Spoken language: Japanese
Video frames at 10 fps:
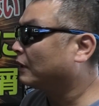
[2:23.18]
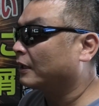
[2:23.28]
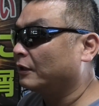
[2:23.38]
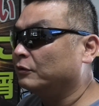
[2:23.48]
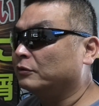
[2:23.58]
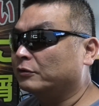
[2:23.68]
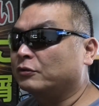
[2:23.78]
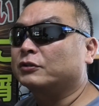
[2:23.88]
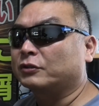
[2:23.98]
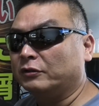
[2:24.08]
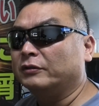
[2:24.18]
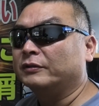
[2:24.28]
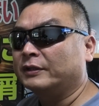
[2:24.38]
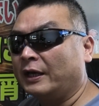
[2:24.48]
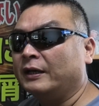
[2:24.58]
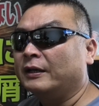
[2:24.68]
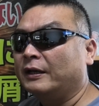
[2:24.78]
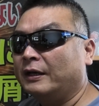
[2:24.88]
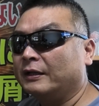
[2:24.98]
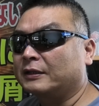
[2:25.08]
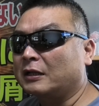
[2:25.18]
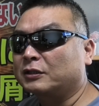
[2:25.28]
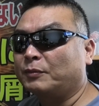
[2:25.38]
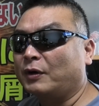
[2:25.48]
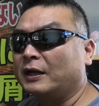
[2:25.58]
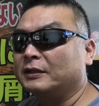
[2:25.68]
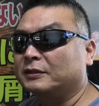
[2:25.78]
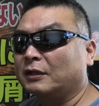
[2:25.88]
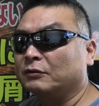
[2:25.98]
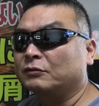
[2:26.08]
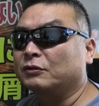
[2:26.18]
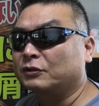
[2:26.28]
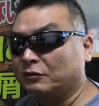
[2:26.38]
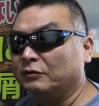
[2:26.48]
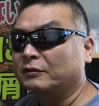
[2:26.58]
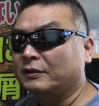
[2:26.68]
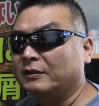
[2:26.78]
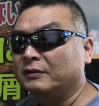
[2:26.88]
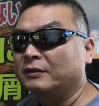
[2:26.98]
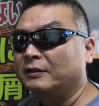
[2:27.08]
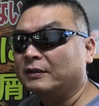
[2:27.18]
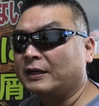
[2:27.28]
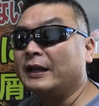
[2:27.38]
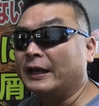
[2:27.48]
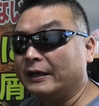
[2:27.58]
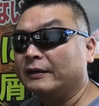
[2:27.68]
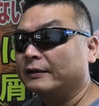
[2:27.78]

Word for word: 句だけ言うクズね、えー、立ちぼがりにしてるクズ回で、